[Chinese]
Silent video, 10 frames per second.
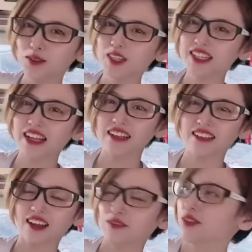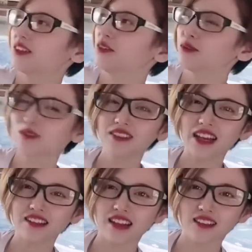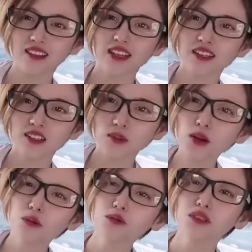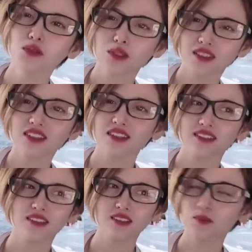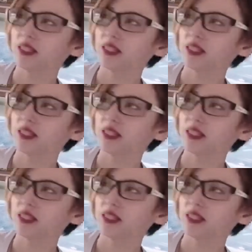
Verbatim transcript: 山啊，我身后就是大山，这边空气确实是很清新，